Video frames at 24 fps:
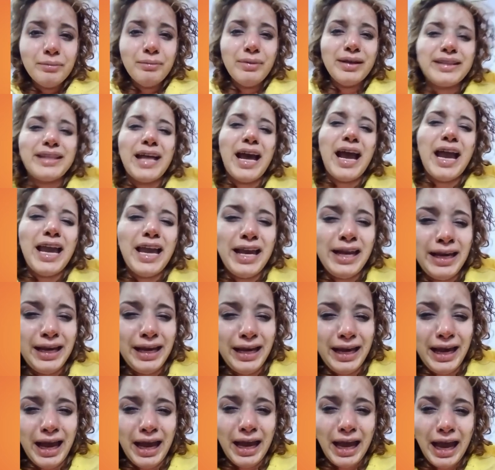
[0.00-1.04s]
بتاع
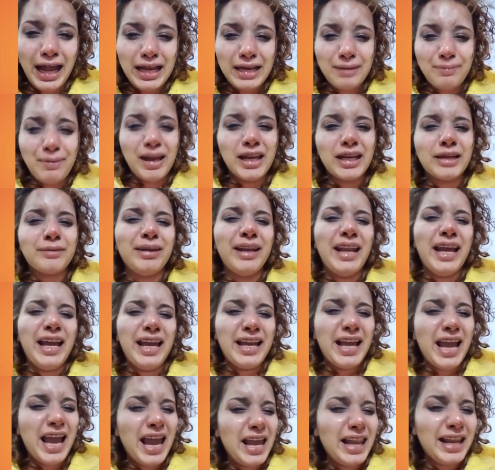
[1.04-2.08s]
خلي بالك من
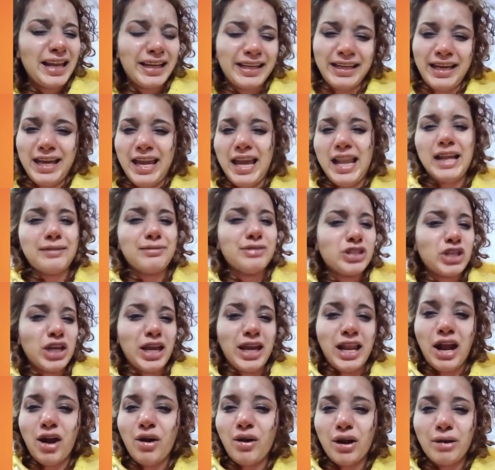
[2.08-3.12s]
عيالك عيالك مش
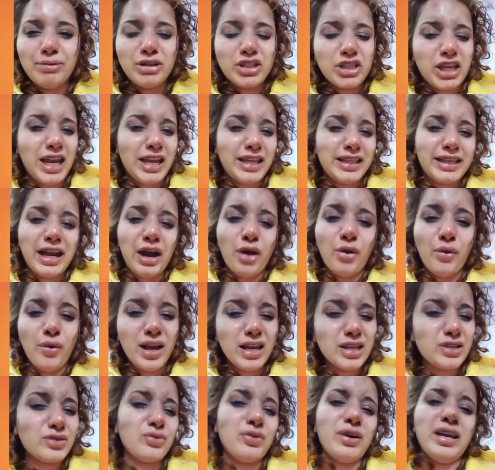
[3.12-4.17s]
هيلاقوا مش
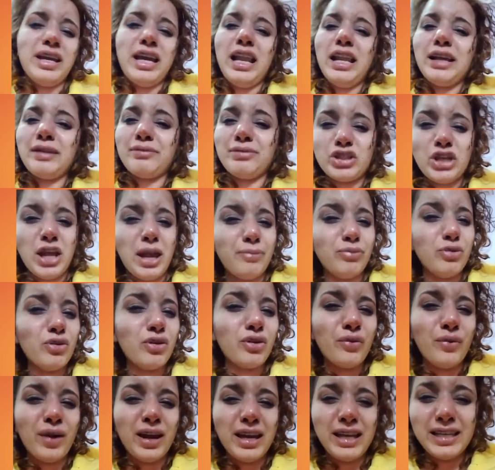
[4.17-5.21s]
هيتجوزوا عيالك مش هيبقوا
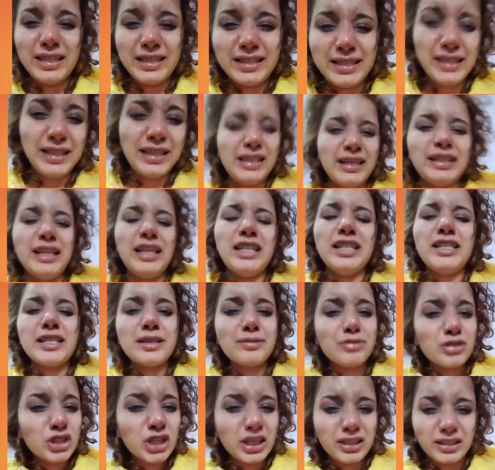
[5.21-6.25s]
كويسين انتي
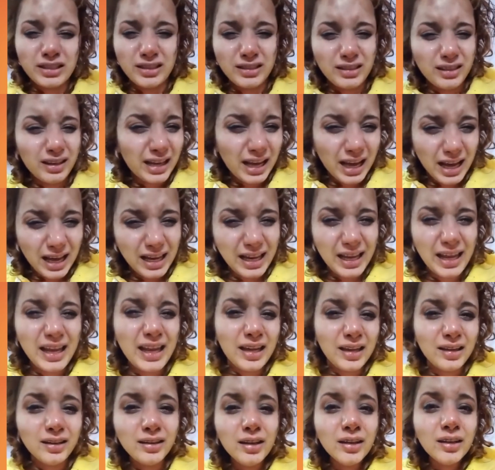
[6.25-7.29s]
مش هتقدري عليه
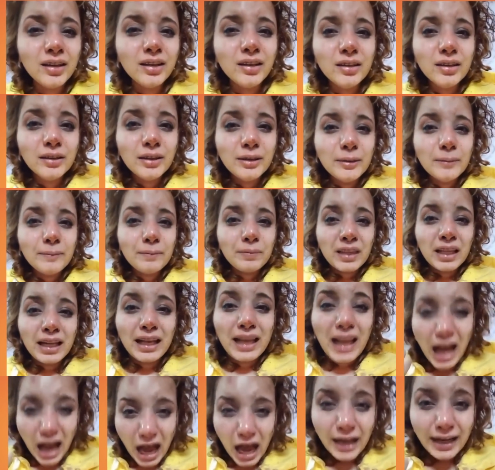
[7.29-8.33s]
لا
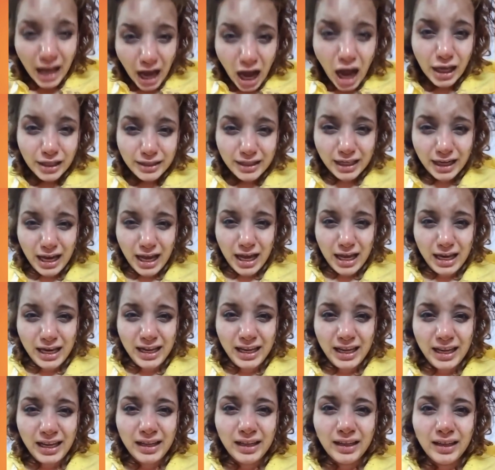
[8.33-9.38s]
انا هقدر
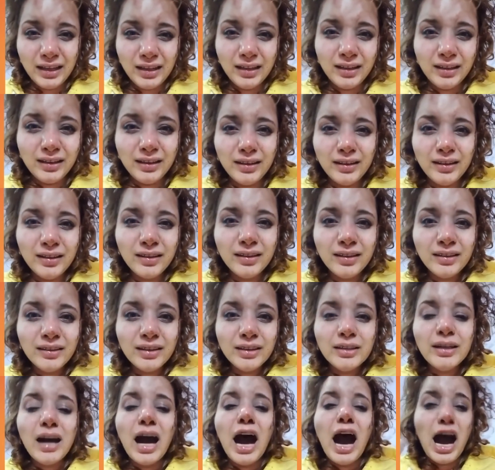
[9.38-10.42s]
عليه
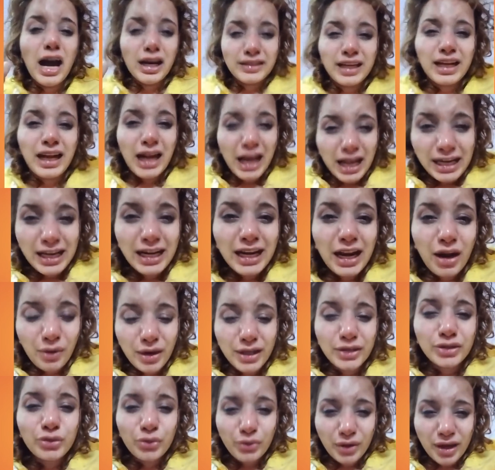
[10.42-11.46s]
هقدر عليه لو
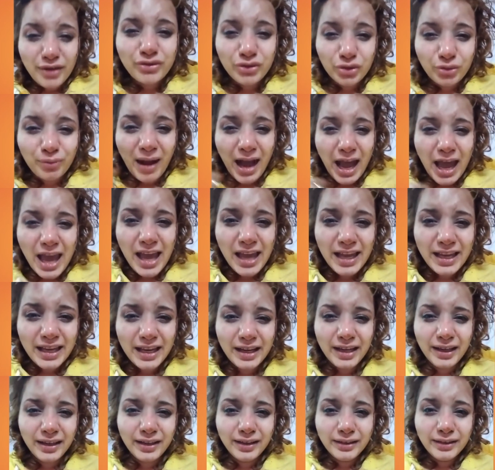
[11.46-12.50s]
انتوا وقفتوا
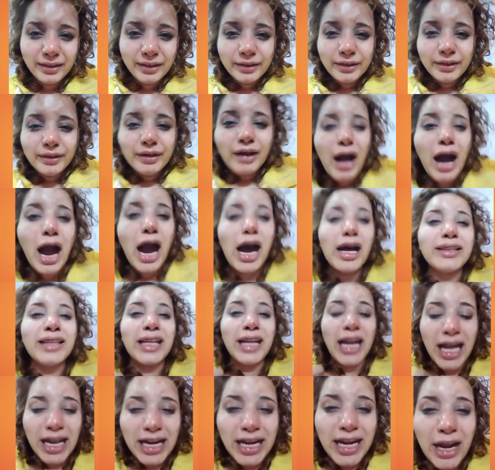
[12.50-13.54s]
معايا هقدر
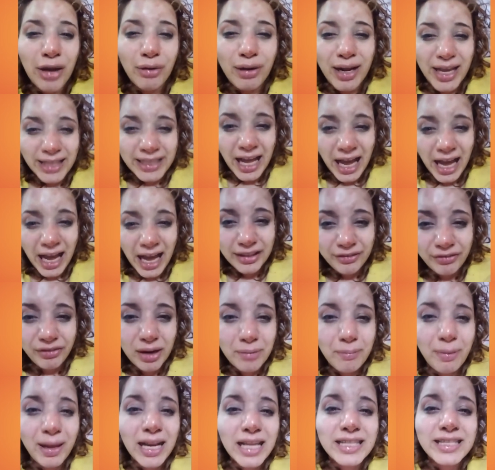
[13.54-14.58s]
عليه لو لقيت حد في
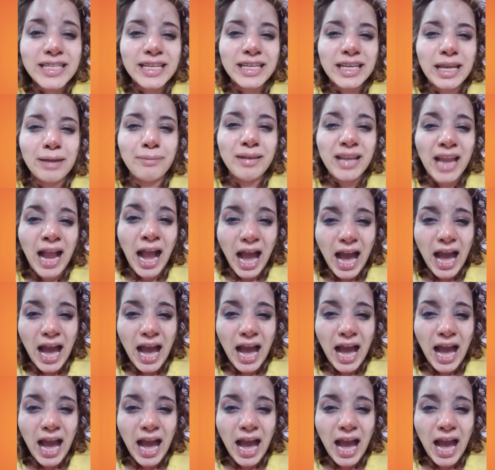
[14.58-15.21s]
البلد دي يجيب لي